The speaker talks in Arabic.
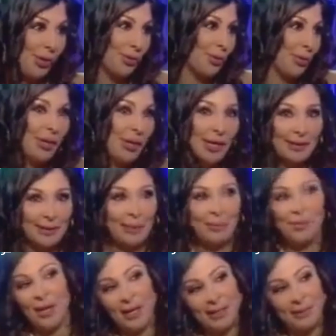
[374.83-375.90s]
حلو
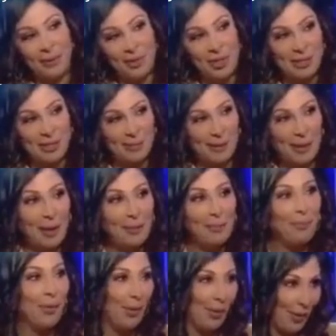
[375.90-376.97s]
تعمل عائله مع شخص نهاية بتحبه
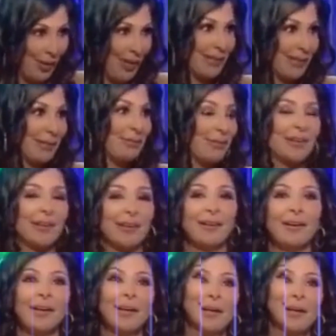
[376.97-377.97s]
سليمة يعني بولا